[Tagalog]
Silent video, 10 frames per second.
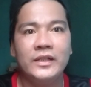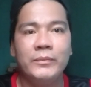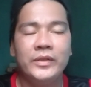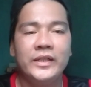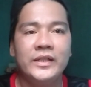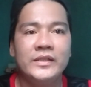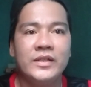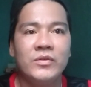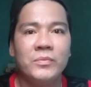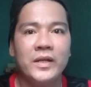na binigay
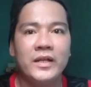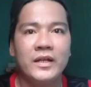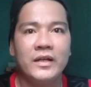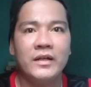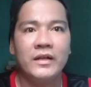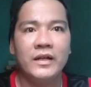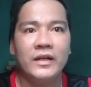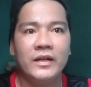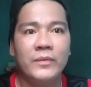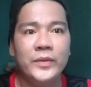sa iyo para
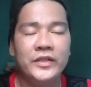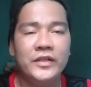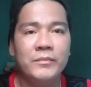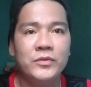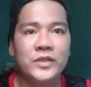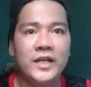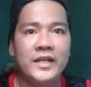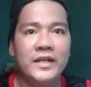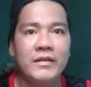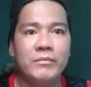uh, gamitin mo
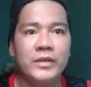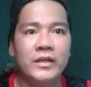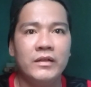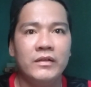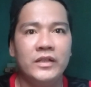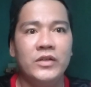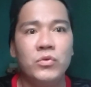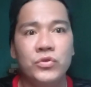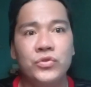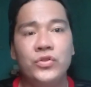sana yan pang
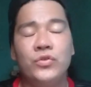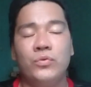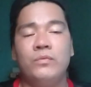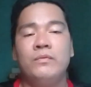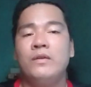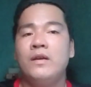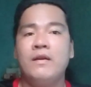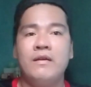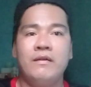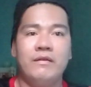negosyo nyo.
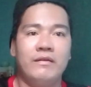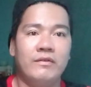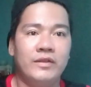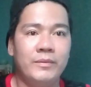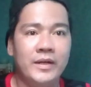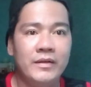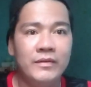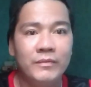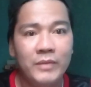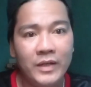Oh, 'di ba?
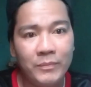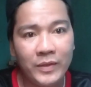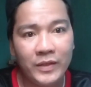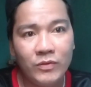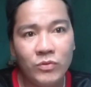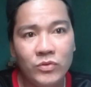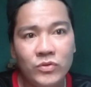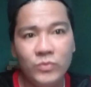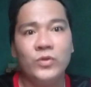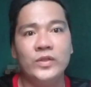Para pang
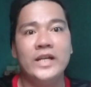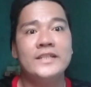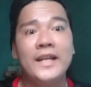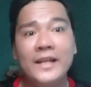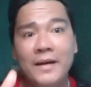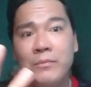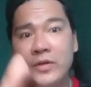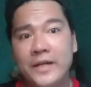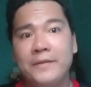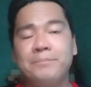negosyo nyo. Naisanla mo
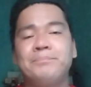na.